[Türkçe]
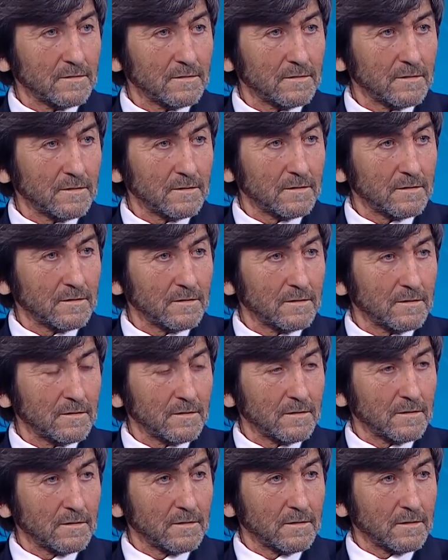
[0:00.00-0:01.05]
Anında
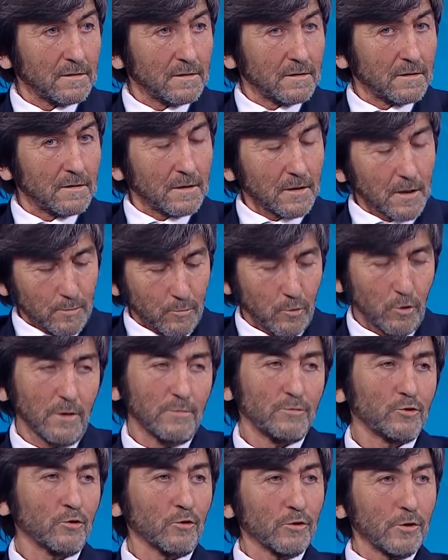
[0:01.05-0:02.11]
bırakır. E, böyle bir
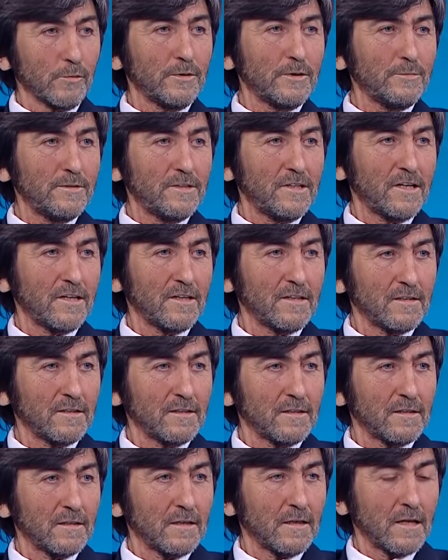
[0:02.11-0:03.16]
şey olabilir mi yani?
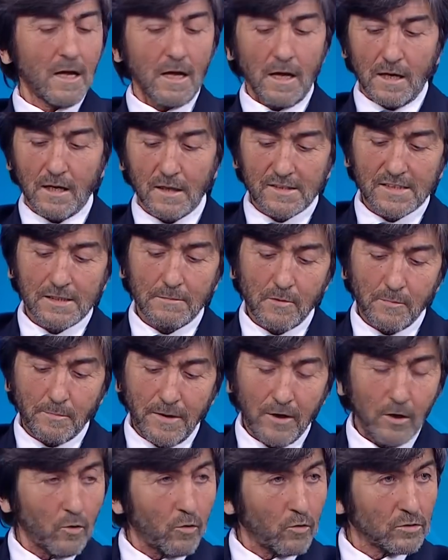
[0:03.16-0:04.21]
Eğer Semih
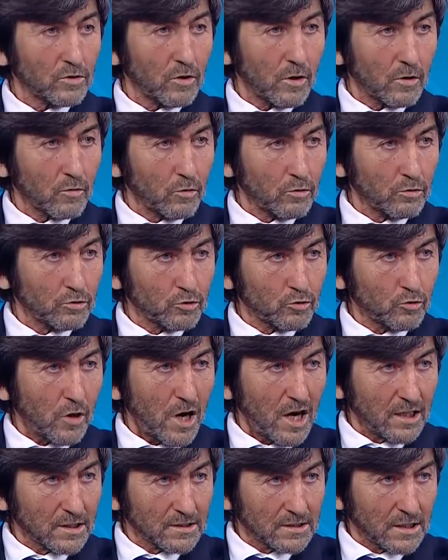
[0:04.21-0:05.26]
Bey orada konuştuğu
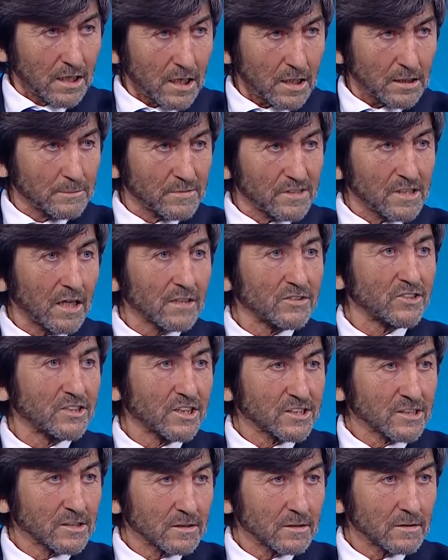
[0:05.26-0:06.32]
anda imza
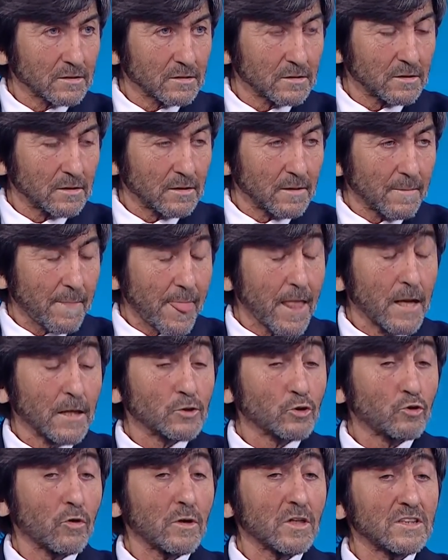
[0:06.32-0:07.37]
atacaksın.
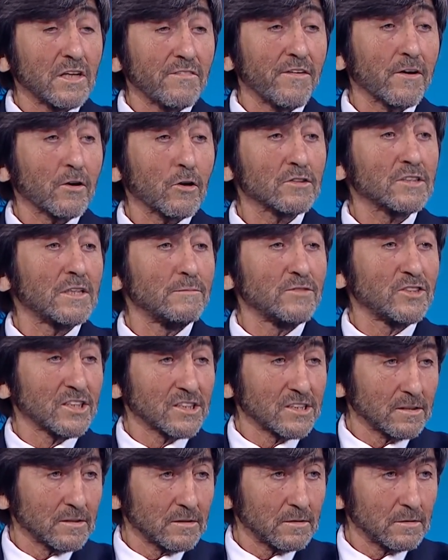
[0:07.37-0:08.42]
Sonra teferruat
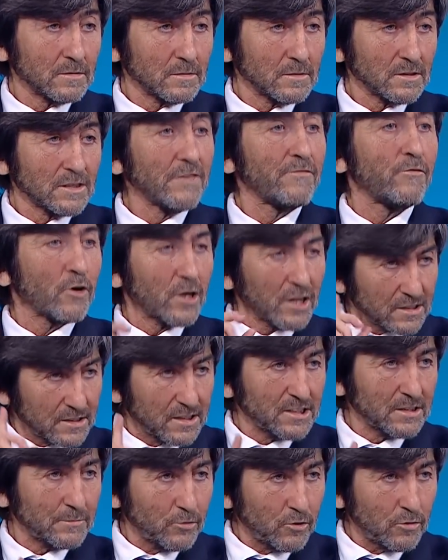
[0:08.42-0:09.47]
demeyeceksin. Teferruat
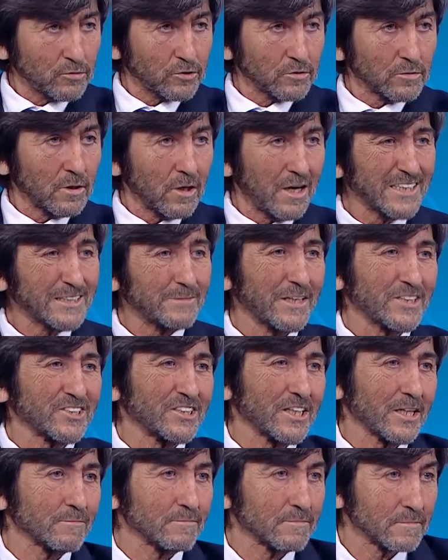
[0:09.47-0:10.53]
nedir biliyor musun? Hadi
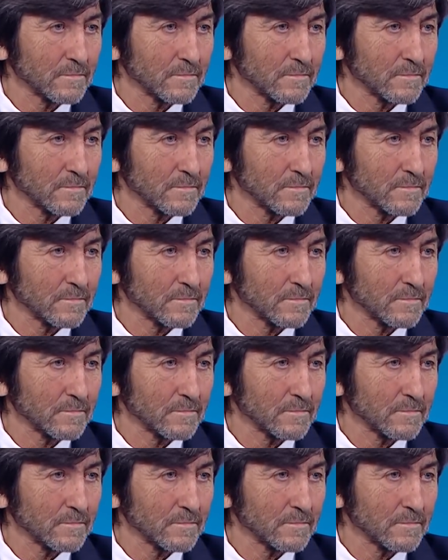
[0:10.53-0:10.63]
başlayalım.